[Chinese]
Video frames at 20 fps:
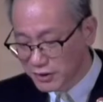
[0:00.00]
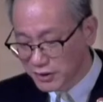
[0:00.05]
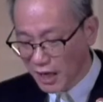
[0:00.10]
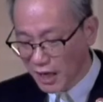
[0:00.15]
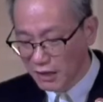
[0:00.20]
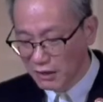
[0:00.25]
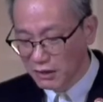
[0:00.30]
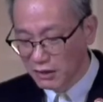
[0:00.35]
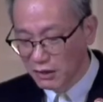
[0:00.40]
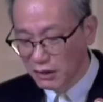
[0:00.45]
高
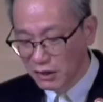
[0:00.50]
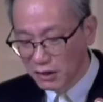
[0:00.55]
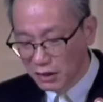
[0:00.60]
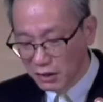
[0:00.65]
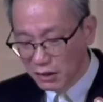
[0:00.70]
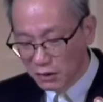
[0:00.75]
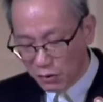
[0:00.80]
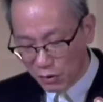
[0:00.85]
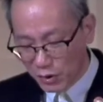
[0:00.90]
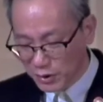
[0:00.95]
山
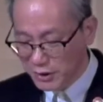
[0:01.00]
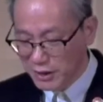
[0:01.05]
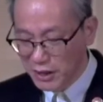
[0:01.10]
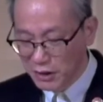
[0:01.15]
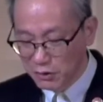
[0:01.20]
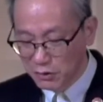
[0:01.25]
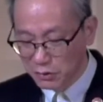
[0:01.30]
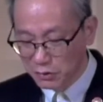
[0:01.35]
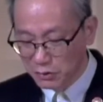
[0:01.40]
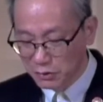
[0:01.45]
或
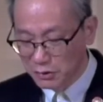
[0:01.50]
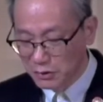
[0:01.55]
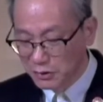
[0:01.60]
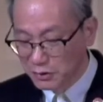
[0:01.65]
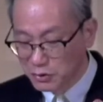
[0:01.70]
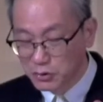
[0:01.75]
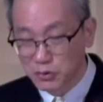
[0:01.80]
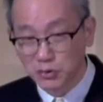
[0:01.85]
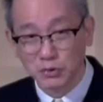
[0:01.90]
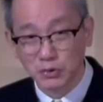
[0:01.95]
低谷，
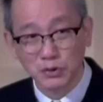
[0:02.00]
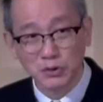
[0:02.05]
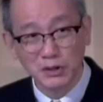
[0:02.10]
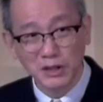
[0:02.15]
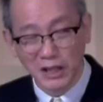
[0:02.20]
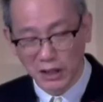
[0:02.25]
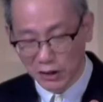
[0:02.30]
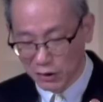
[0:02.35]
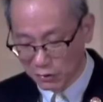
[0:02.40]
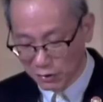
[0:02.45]

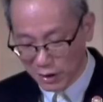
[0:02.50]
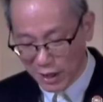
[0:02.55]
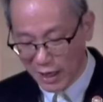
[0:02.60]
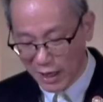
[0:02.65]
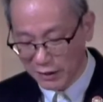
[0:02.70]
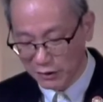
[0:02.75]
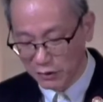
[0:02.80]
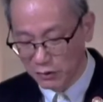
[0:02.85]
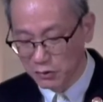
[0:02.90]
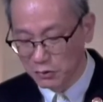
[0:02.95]
主你都
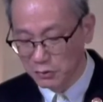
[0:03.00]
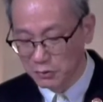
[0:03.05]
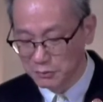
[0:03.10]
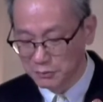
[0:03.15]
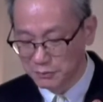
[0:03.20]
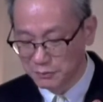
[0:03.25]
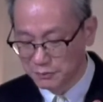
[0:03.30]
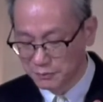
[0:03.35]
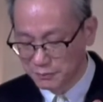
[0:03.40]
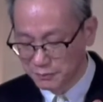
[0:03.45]
看
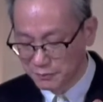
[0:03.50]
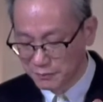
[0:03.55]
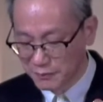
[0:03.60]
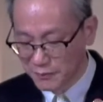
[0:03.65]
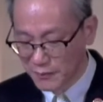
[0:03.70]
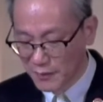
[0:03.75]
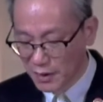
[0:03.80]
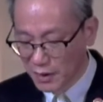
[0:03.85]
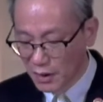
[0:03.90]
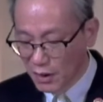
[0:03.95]
顾。
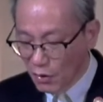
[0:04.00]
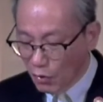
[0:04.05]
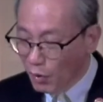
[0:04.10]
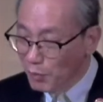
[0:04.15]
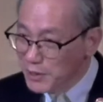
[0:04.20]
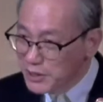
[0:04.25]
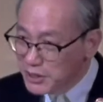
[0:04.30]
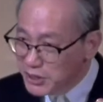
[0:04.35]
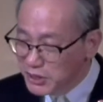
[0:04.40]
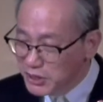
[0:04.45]

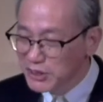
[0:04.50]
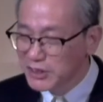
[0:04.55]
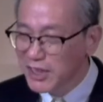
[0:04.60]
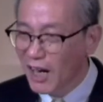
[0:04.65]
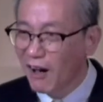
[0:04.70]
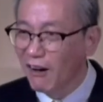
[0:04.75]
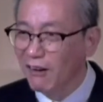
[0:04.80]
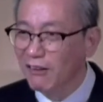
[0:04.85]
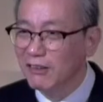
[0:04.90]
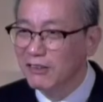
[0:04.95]
我们
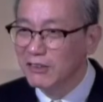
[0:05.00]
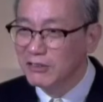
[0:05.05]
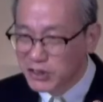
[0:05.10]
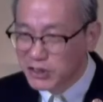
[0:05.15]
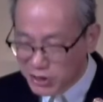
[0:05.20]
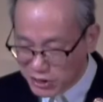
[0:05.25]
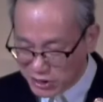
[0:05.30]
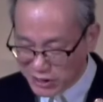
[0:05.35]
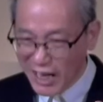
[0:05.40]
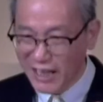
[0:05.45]
知
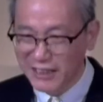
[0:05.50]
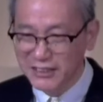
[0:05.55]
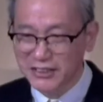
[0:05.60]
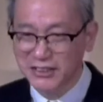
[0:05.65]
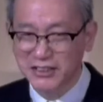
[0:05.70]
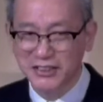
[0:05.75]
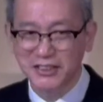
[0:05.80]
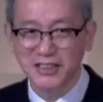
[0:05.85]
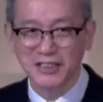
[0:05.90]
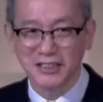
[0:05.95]
道，
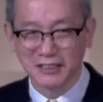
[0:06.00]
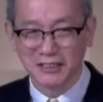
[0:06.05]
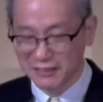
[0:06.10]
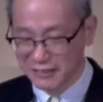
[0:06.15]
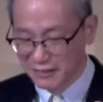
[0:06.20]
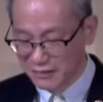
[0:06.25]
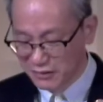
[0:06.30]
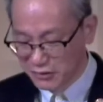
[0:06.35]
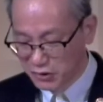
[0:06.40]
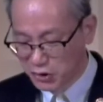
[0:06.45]
相
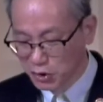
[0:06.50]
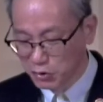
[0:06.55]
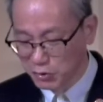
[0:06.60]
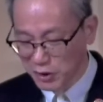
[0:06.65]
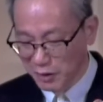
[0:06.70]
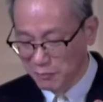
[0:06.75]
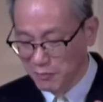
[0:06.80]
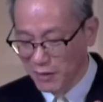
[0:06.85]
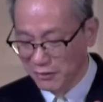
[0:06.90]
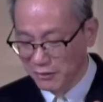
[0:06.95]
信
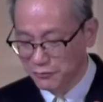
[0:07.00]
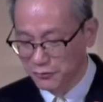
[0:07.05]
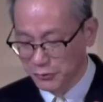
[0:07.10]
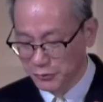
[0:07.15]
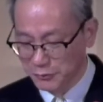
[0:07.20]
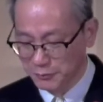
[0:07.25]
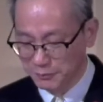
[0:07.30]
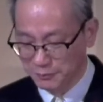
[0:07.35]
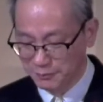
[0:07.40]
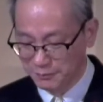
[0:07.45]
就能蒙
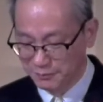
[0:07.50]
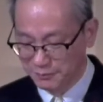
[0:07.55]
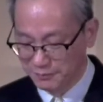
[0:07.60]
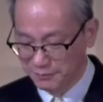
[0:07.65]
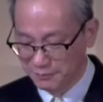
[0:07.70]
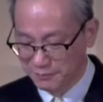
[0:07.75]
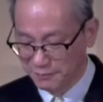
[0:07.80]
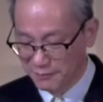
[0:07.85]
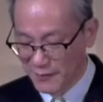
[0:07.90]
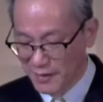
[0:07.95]
福，
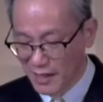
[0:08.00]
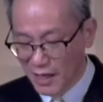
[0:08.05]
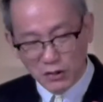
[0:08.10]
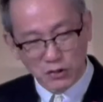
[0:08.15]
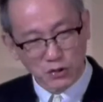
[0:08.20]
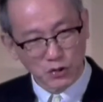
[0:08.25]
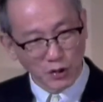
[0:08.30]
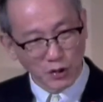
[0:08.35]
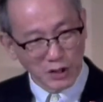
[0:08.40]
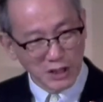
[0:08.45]

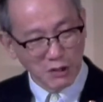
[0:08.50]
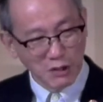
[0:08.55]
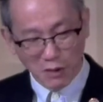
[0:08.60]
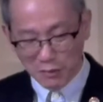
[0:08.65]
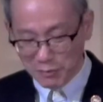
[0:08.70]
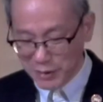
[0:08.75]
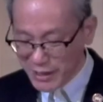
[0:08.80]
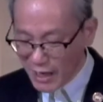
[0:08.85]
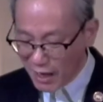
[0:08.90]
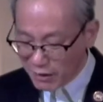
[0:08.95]
所
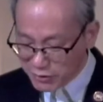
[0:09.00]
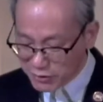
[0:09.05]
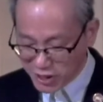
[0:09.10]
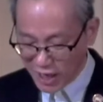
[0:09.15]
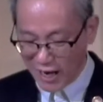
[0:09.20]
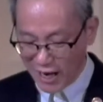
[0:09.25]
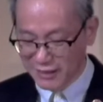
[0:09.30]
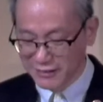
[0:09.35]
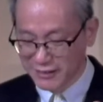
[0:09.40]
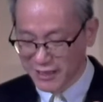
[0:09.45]
以我们要
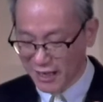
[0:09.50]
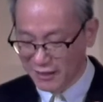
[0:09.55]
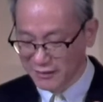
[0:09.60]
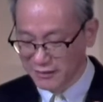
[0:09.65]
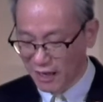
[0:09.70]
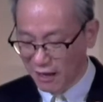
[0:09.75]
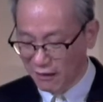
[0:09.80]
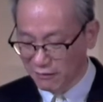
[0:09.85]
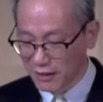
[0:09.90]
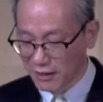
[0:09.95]
常
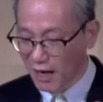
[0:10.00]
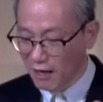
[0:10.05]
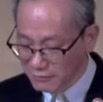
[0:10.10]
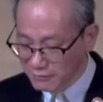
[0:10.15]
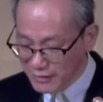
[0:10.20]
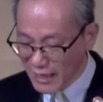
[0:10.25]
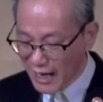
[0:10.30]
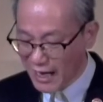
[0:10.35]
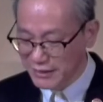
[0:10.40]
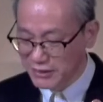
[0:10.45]
常祷
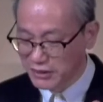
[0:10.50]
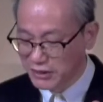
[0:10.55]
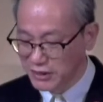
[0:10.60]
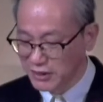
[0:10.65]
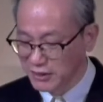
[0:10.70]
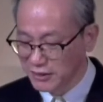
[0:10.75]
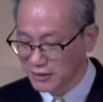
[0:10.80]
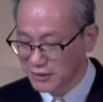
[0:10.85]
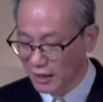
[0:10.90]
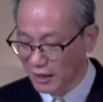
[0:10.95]
告，耐
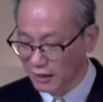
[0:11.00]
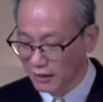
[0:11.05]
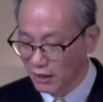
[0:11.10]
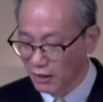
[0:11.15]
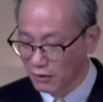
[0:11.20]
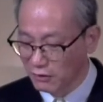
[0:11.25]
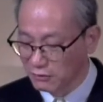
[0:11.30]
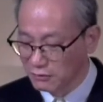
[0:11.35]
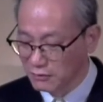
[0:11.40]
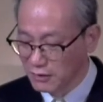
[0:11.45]
心
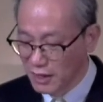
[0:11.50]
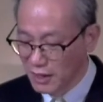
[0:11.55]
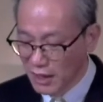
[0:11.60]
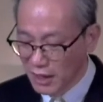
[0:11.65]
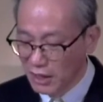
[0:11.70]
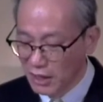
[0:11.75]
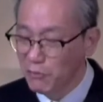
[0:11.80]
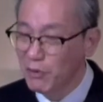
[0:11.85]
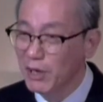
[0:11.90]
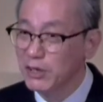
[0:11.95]
等候，
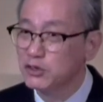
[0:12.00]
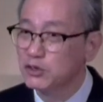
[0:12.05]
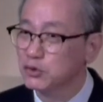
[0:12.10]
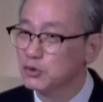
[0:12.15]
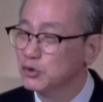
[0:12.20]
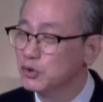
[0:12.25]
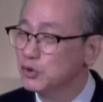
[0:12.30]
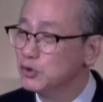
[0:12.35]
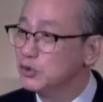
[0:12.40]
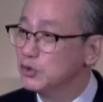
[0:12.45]
因为
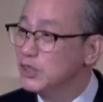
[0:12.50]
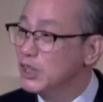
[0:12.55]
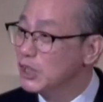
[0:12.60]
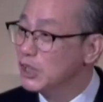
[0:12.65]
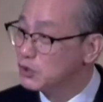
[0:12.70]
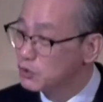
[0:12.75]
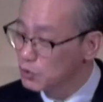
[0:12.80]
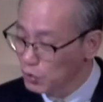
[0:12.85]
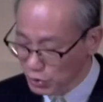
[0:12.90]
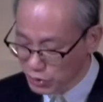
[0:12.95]
主
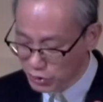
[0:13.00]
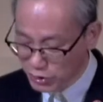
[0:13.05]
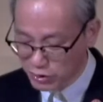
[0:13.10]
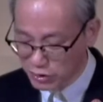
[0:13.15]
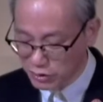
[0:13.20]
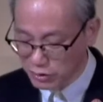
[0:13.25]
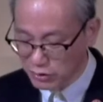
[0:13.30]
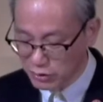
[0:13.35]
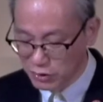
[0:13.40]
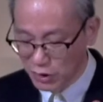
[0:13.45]
你做
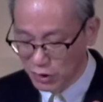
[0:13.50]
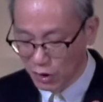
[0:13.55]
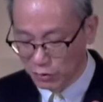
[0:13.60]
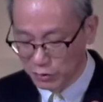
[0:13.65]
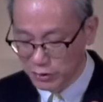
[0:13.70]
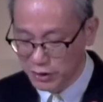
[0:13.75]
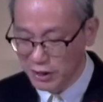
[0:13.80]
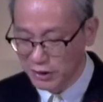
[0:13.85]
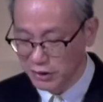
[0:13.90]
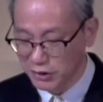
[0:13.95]
事
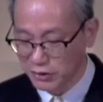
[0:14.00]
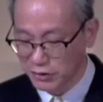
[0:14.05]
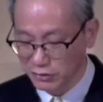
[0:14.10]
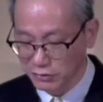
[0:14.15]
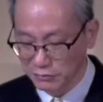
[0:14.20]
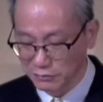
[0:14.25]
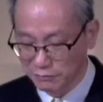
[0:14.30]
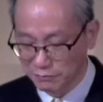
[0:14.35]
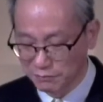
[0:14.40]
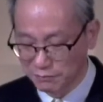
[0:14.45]
有定
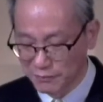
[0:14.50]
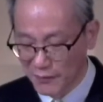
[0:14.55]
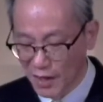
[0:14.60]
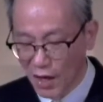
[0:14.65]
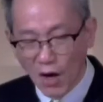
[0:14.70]
时。